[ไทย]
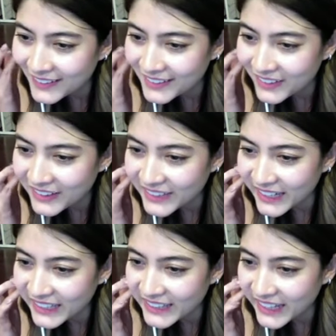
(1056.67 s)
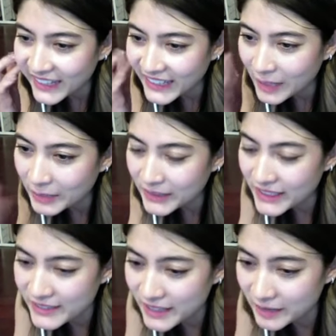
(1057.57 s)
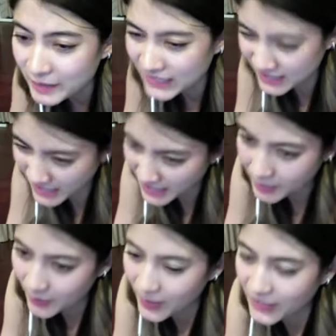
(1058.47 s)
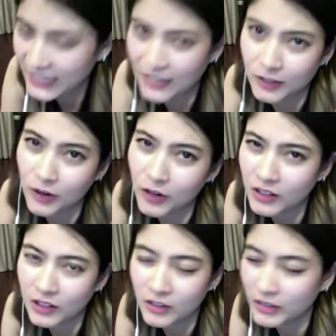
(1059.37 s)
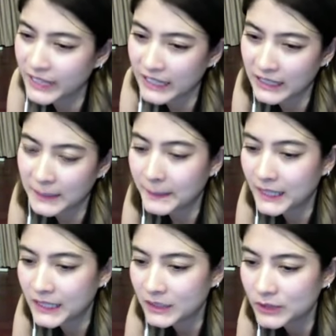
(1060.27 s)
ตอนยางแตกหน้าพี่กี้เซ็งมากใช่เพราะว่าอากาศร้อน แล้วเราก็อยากกลับบ้าน